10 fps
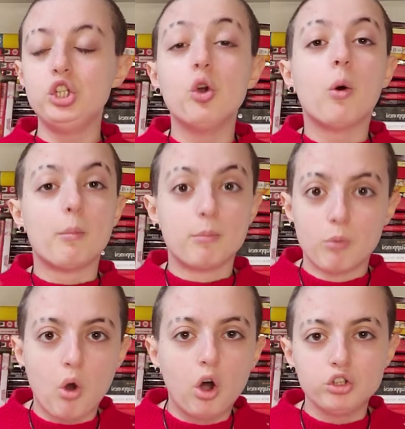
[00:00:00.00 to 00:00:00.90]
io
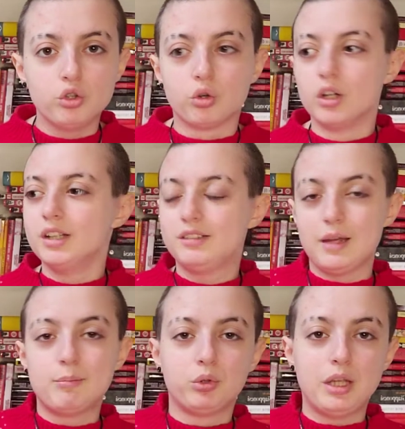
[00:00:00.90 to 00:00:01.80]
muoio
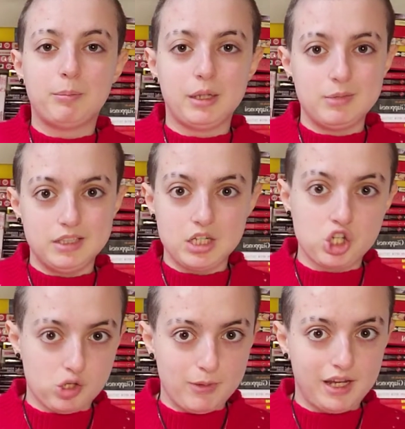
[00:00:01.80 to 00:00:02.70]
tempo dei primi
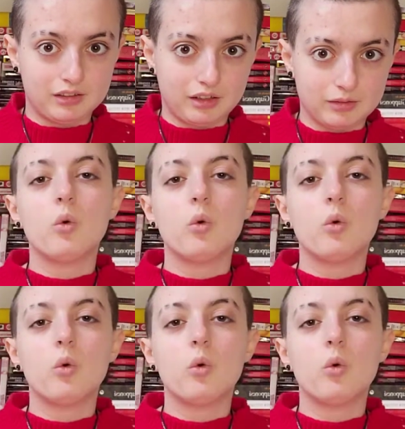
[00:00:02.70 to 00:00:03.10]
dieci metri.